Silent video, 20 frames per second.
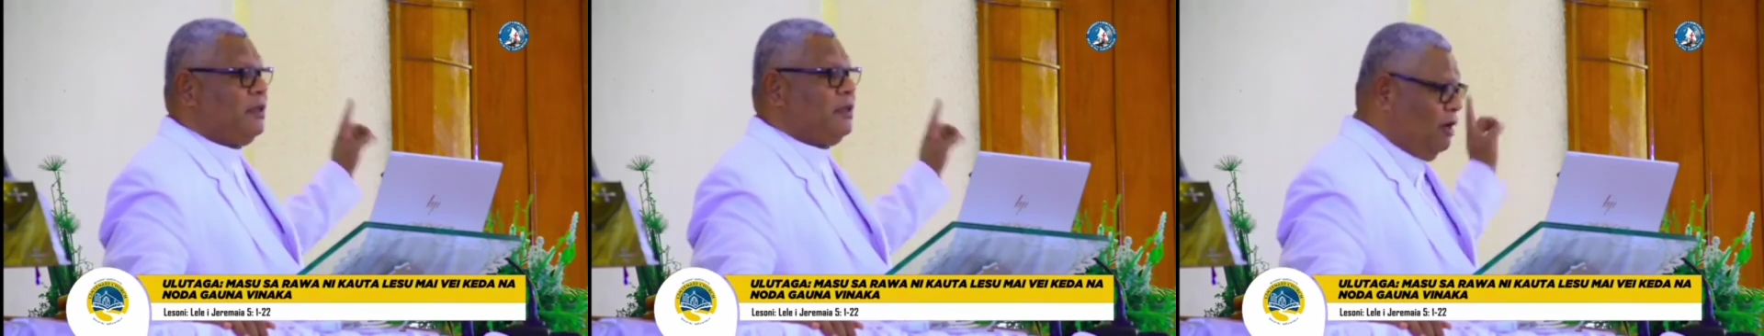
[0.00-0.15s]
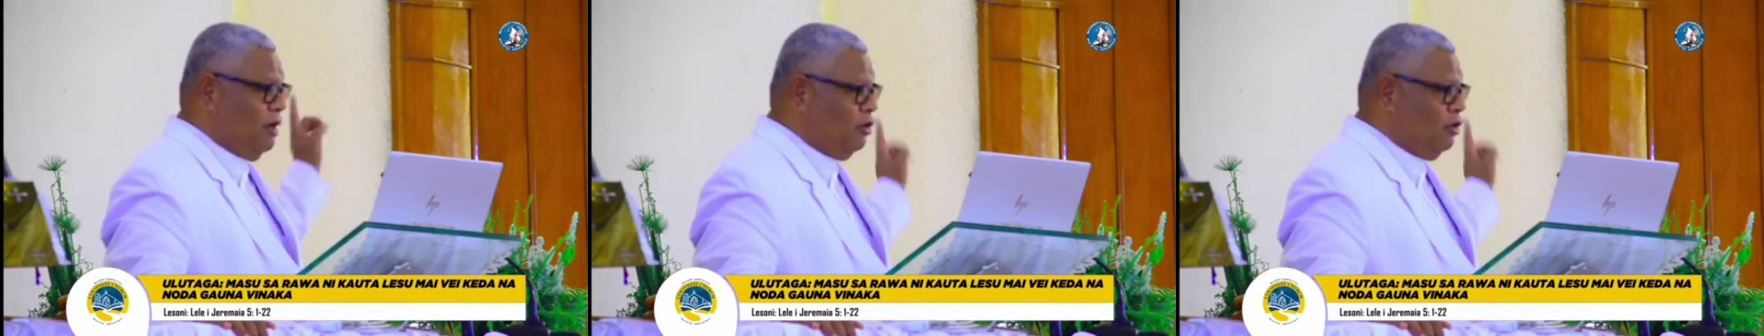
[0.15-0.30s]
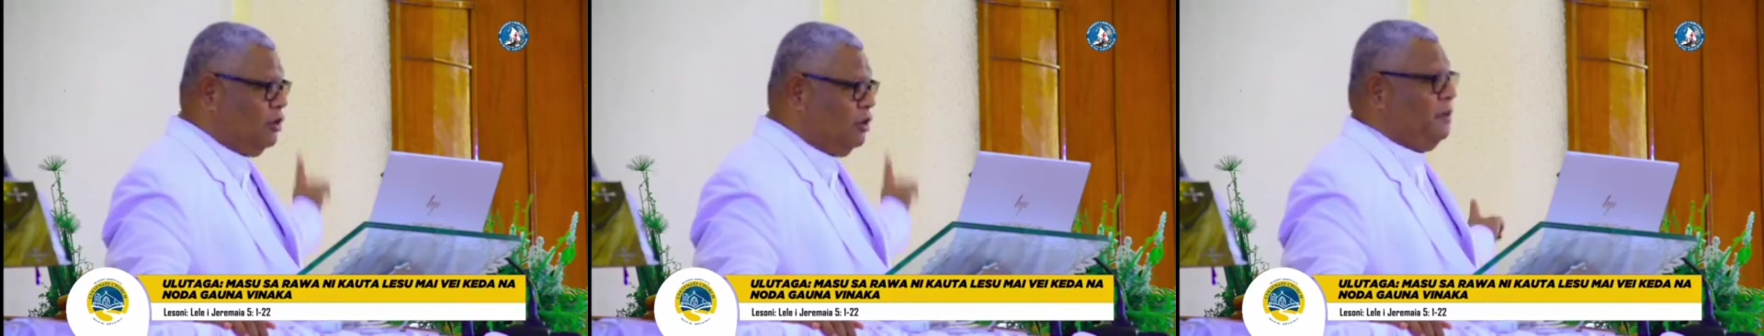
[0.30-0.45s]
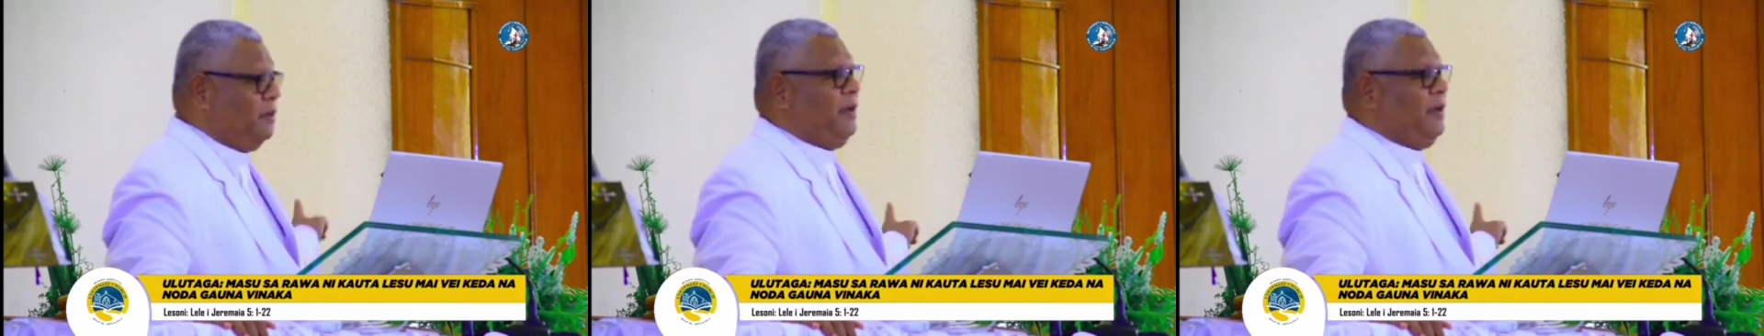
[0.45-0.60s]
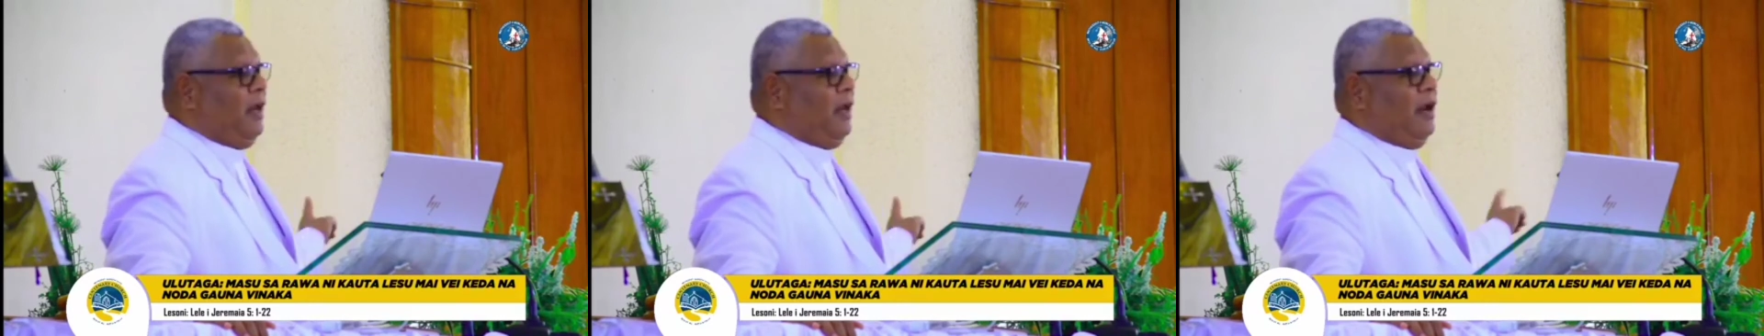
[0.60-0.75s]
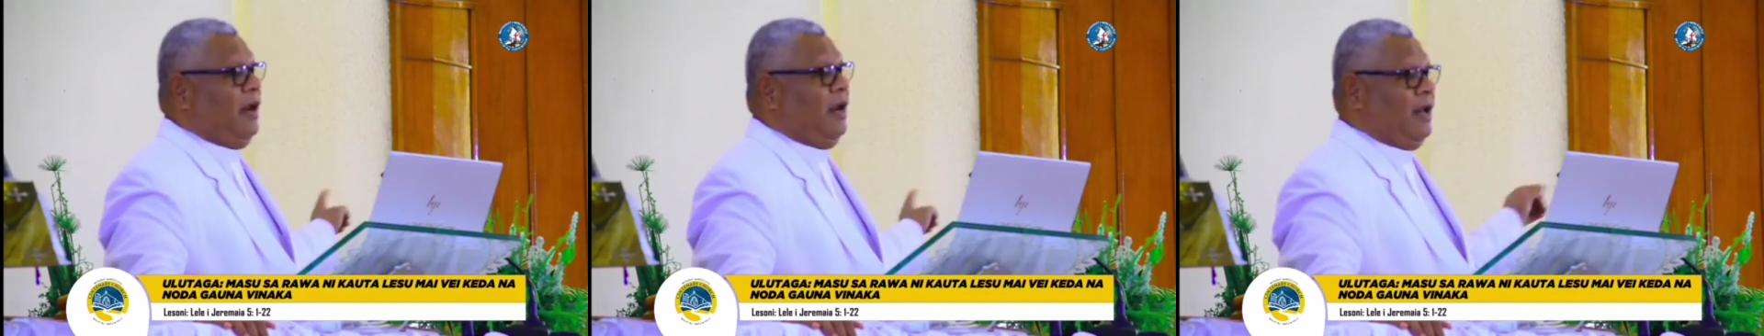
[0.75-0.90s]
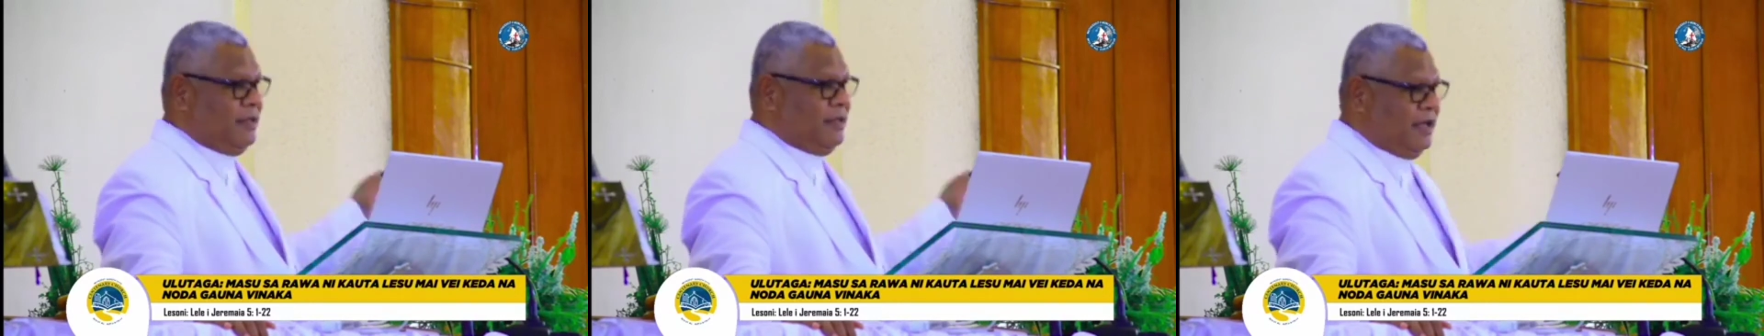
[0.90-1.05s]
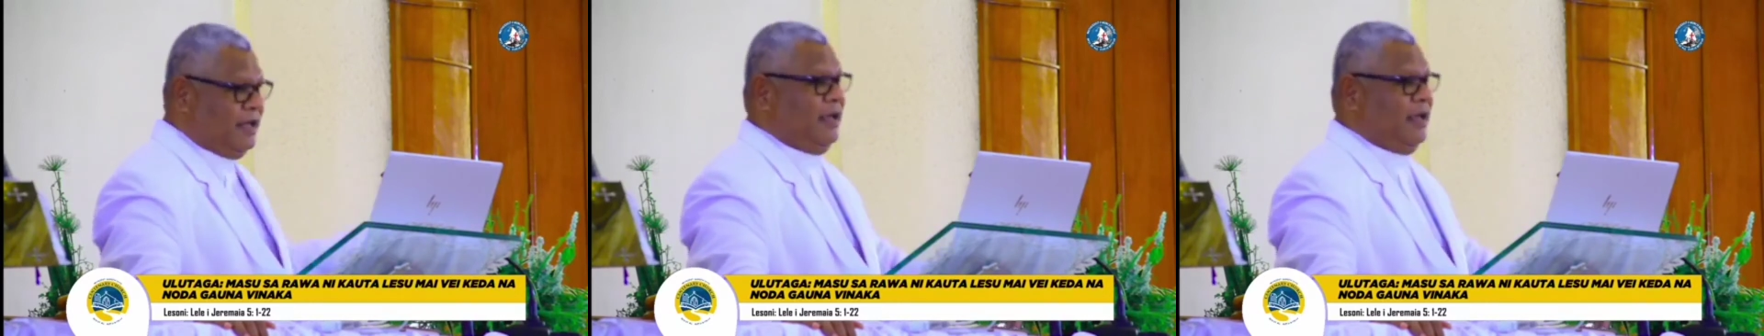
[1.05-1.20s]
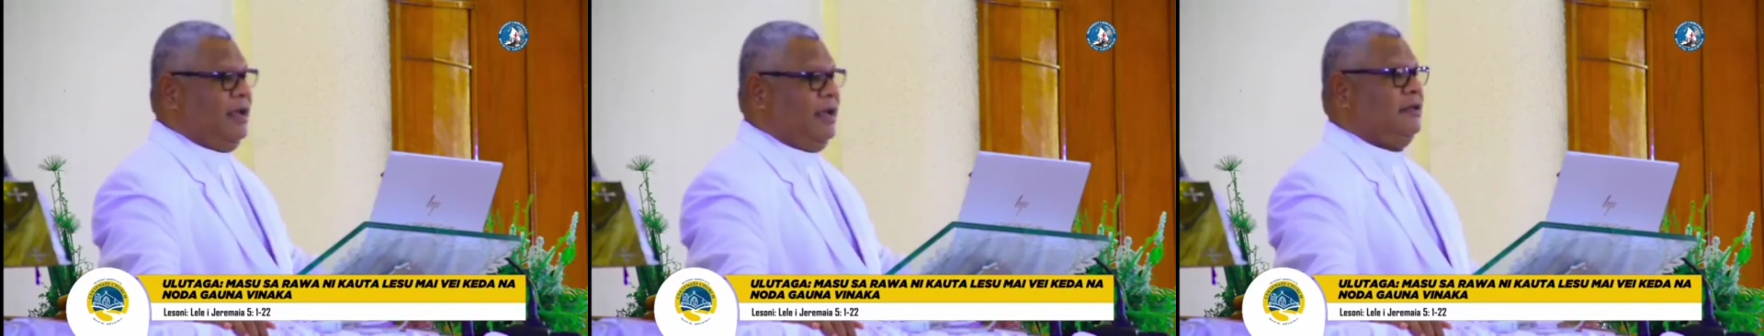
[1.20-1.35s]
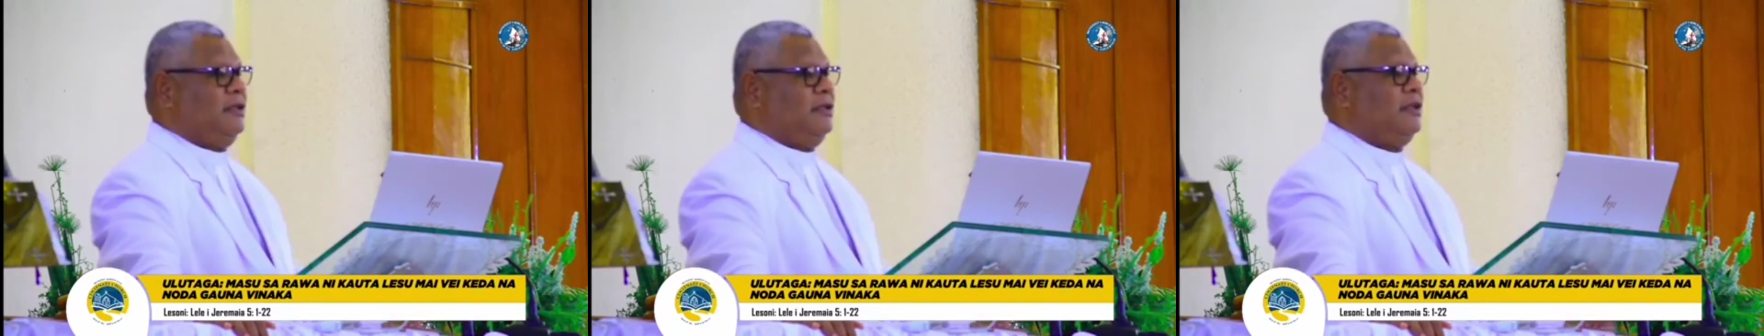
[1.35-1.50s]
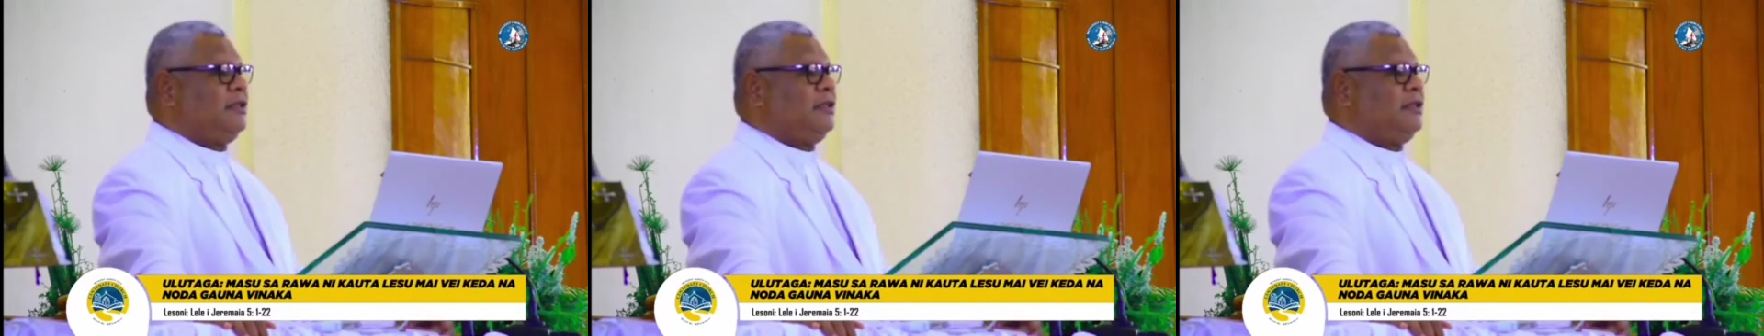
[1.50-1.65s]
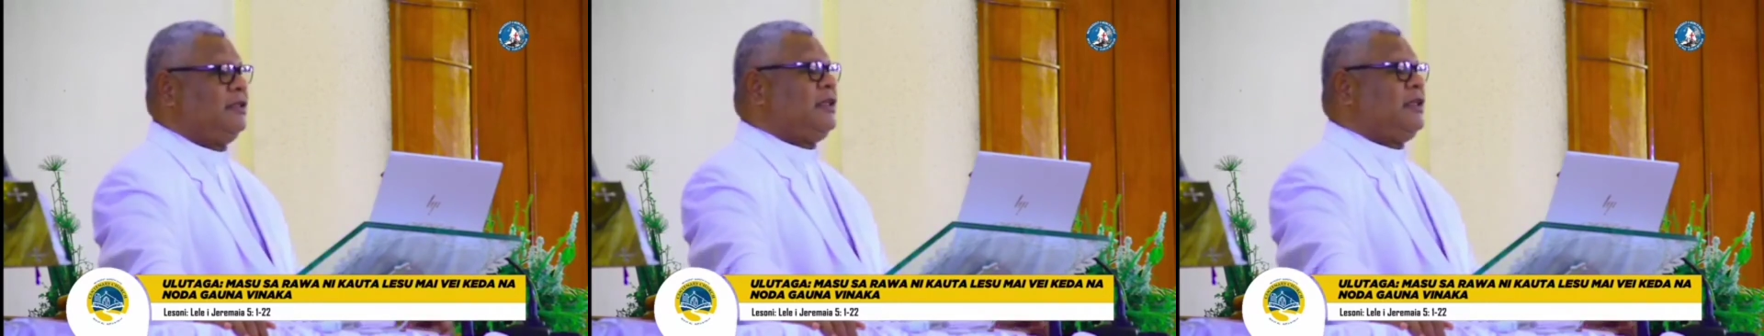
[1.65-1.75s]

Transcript: mata ini nonton pela ya la ya kike